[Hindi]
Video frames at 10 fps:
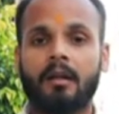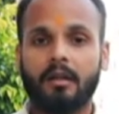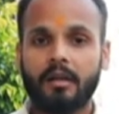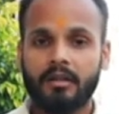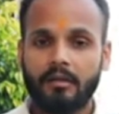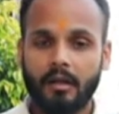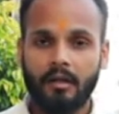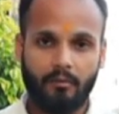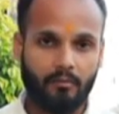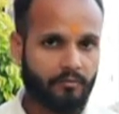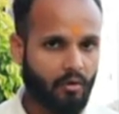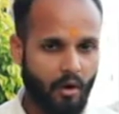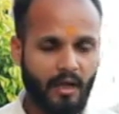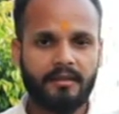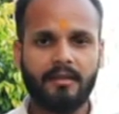
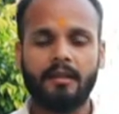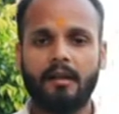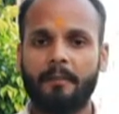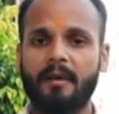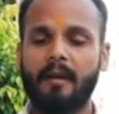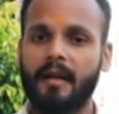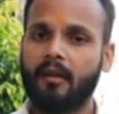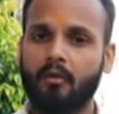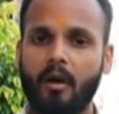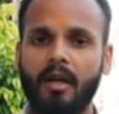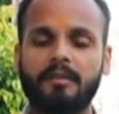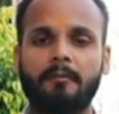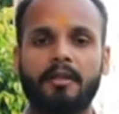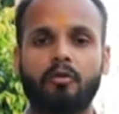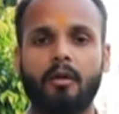कॉलेज की आपके मेडिकल कॉलेज
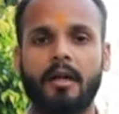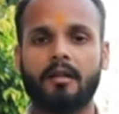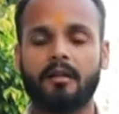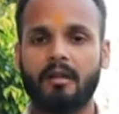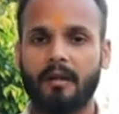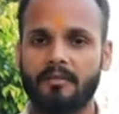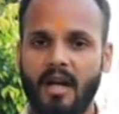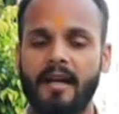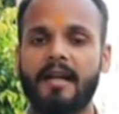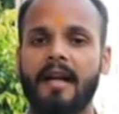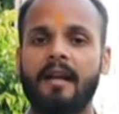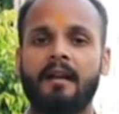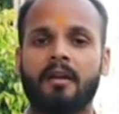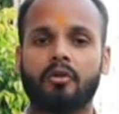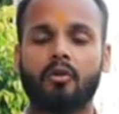में जो एक कर्मचारी हैं
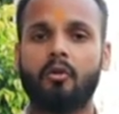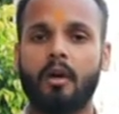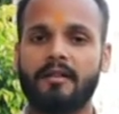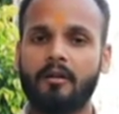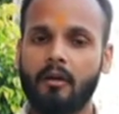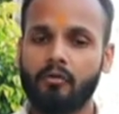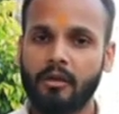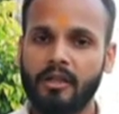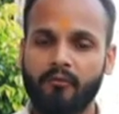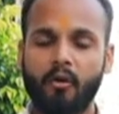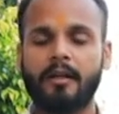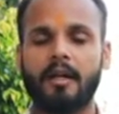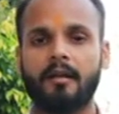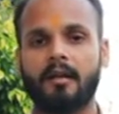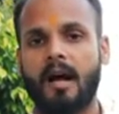जो एस आर के
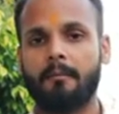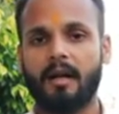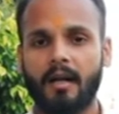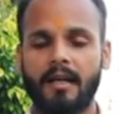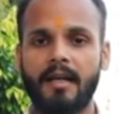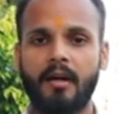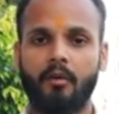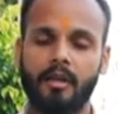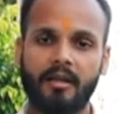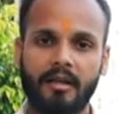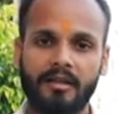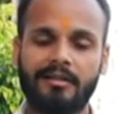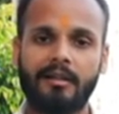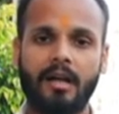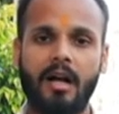अंडर काम कर रही हैं ओटी
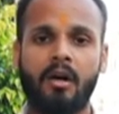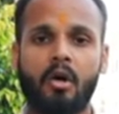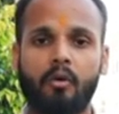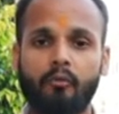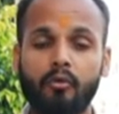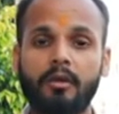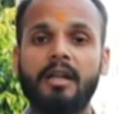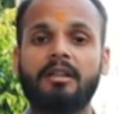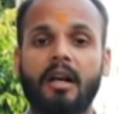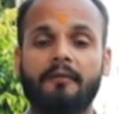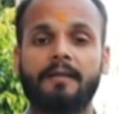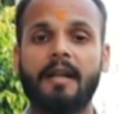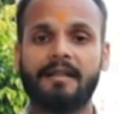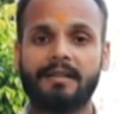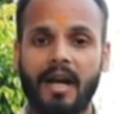टेक्नीशियन का उनकी तरफ से
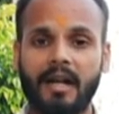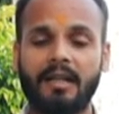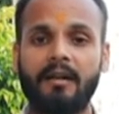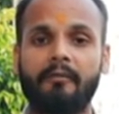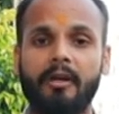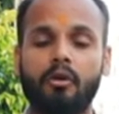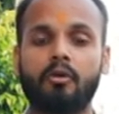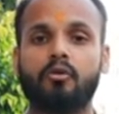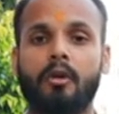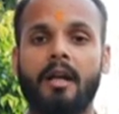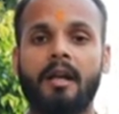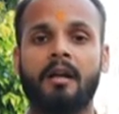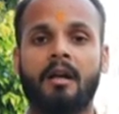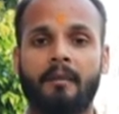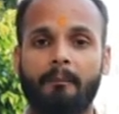इस तरह के वीडियोज़ जो हैं
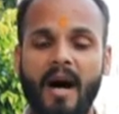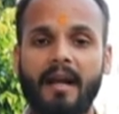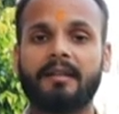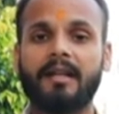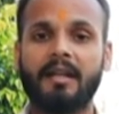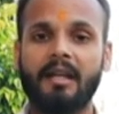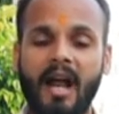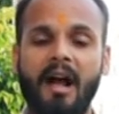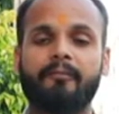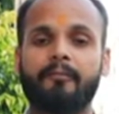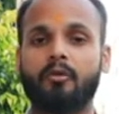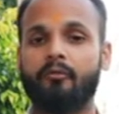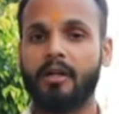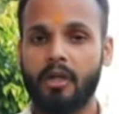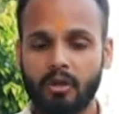भारत के खिलाफ जो
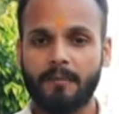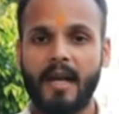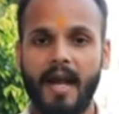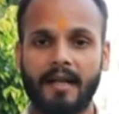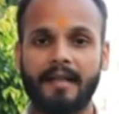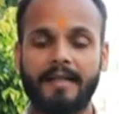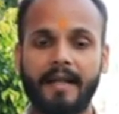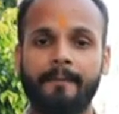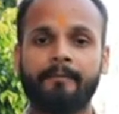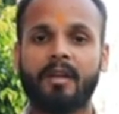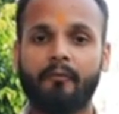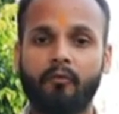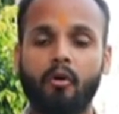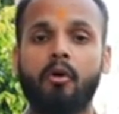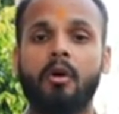वीडियोज़ बनाए गए थे
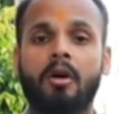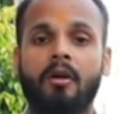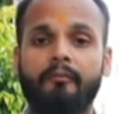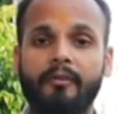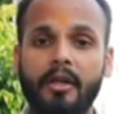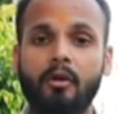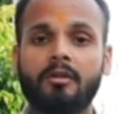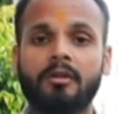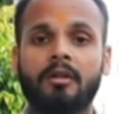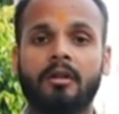वो वीडियोज़